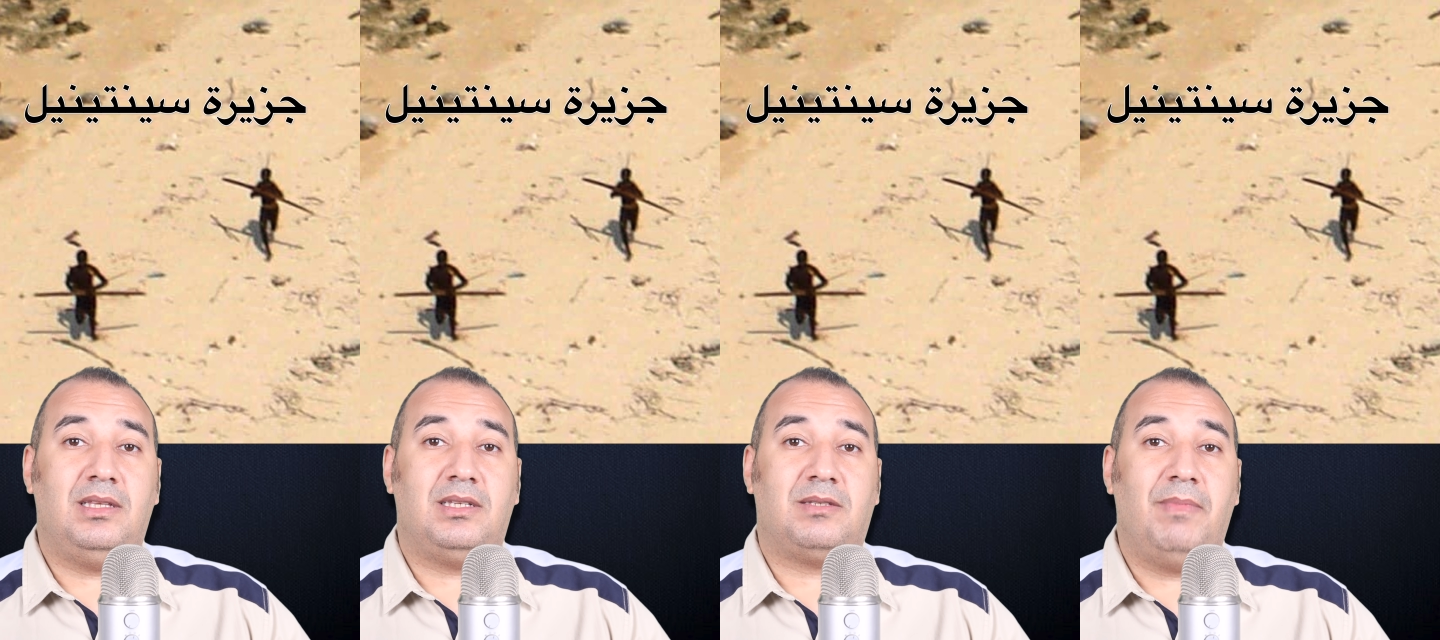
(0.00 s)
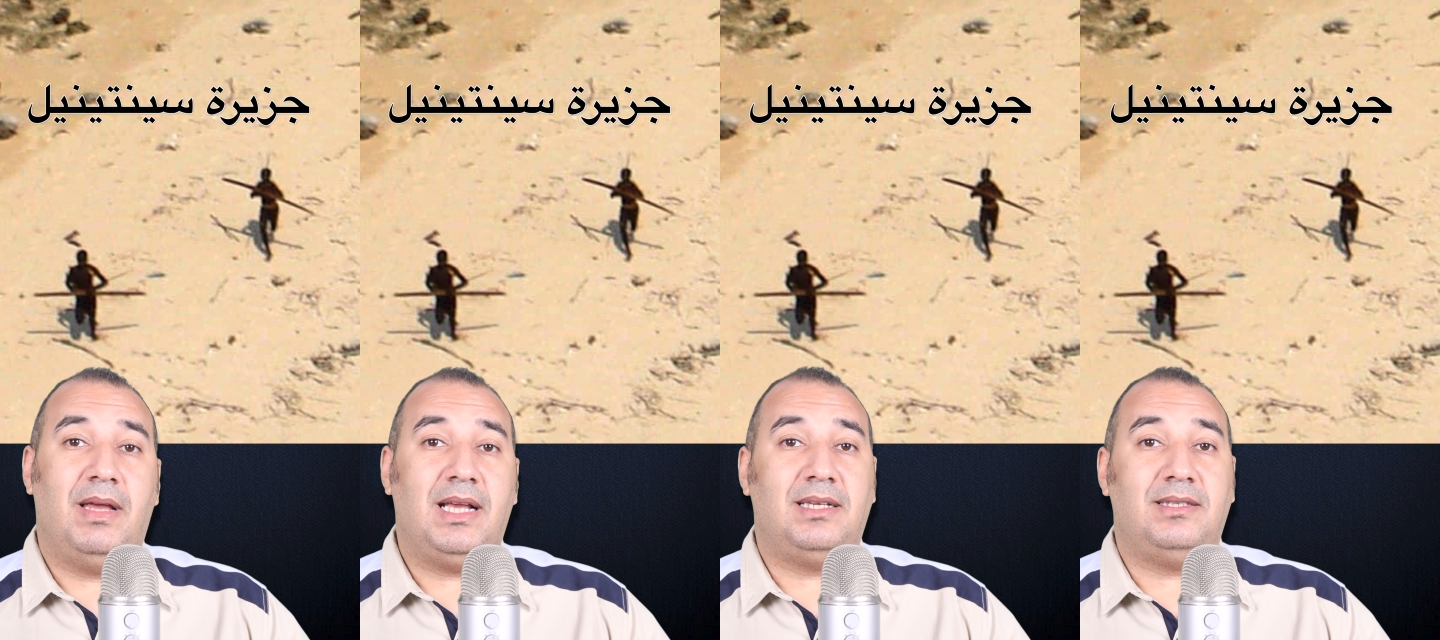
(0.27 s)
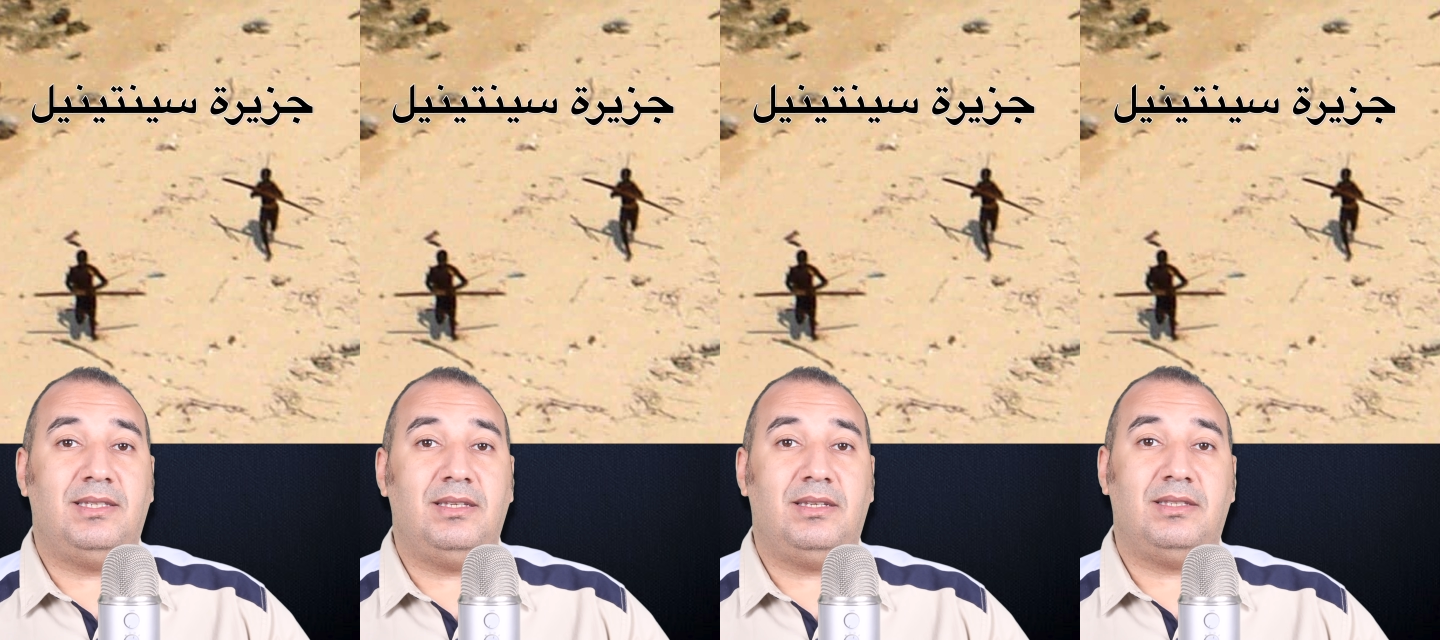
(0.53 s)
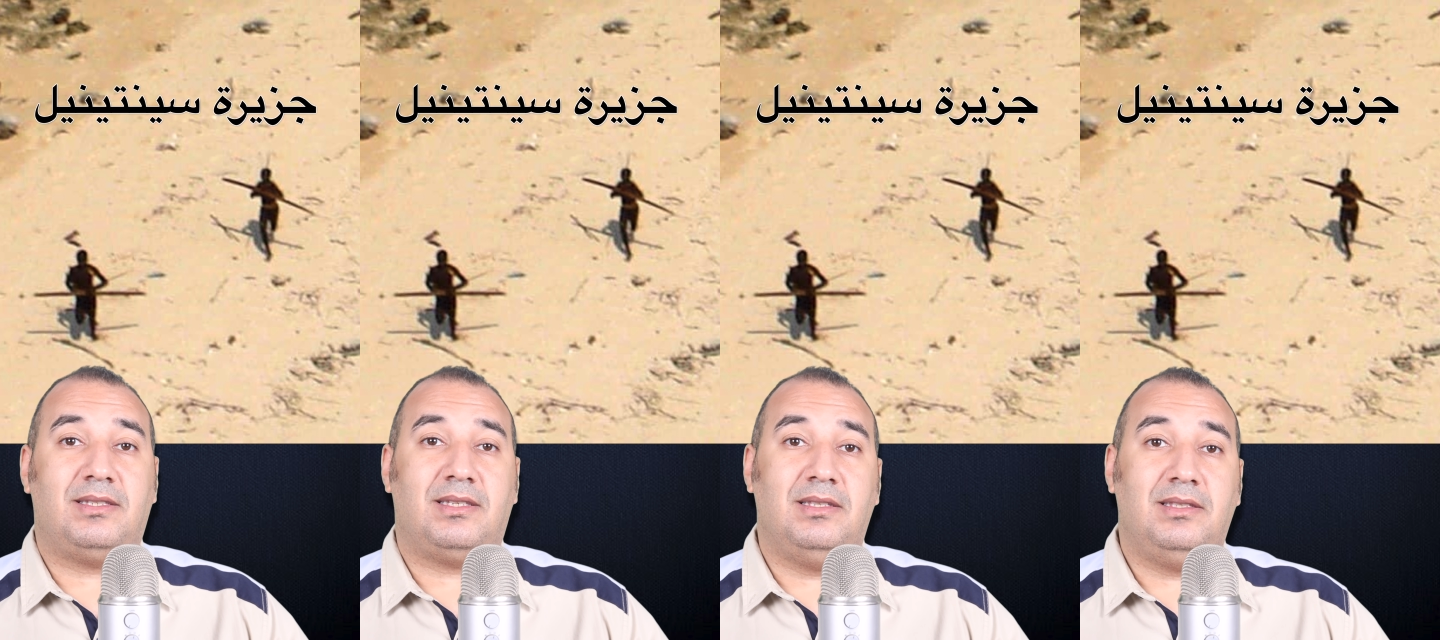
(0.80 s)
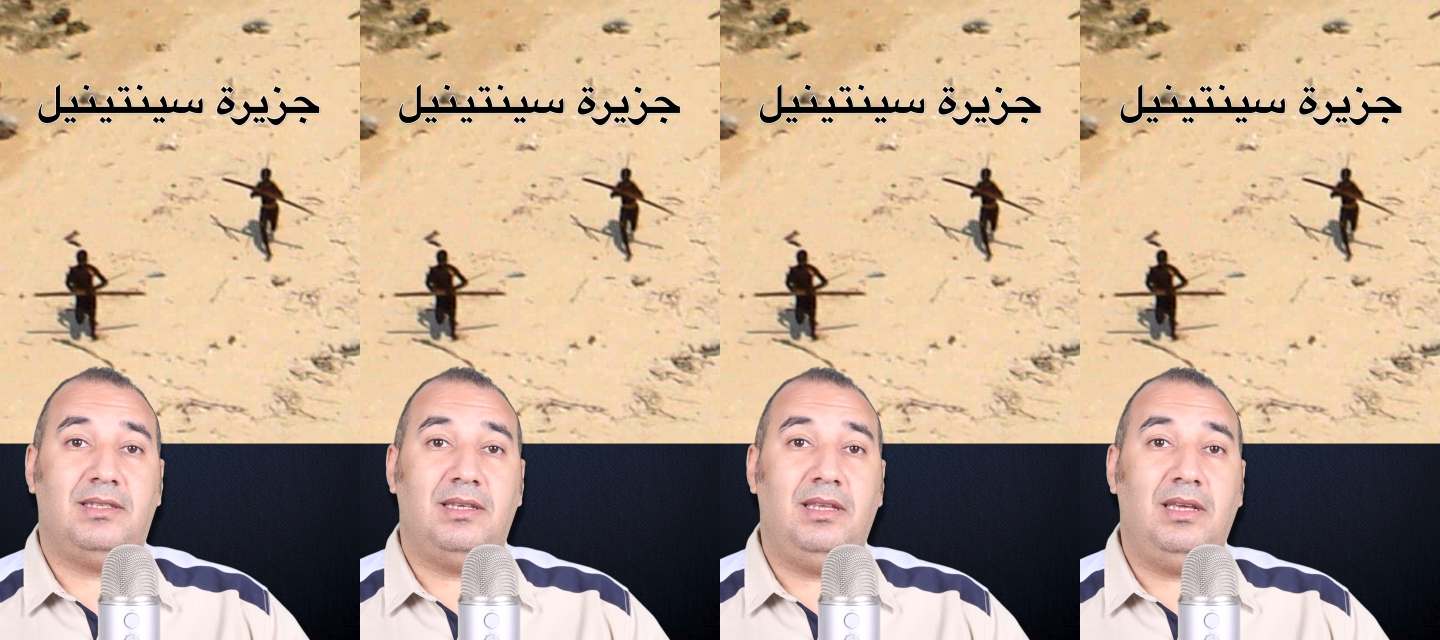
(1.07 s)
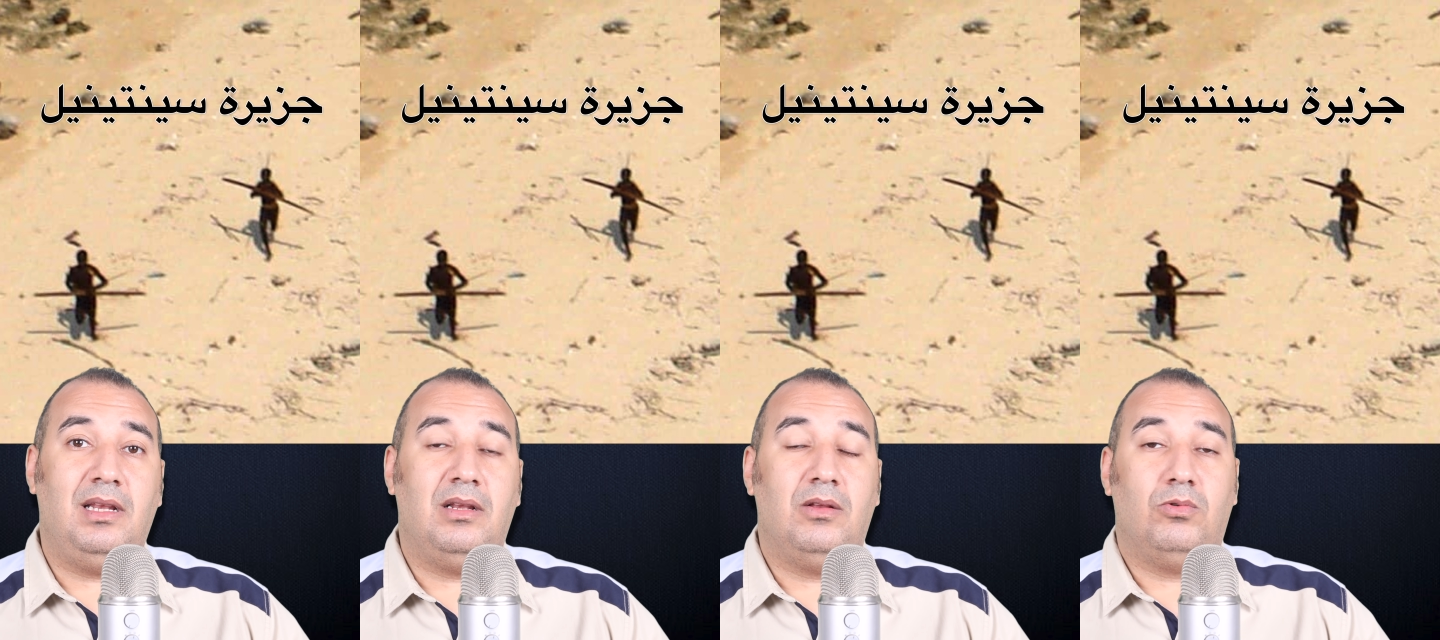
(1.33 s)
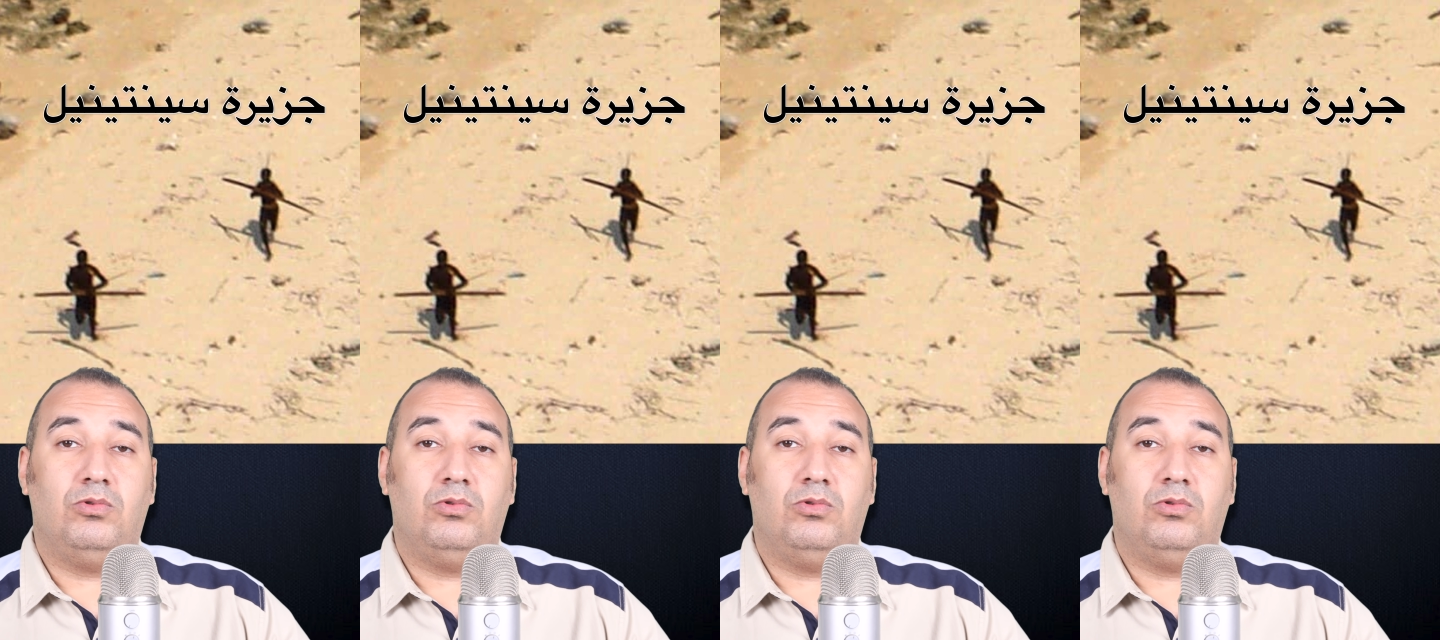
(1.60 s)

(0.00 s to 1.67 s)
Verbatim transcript: اسمها جزيرة سنتينيل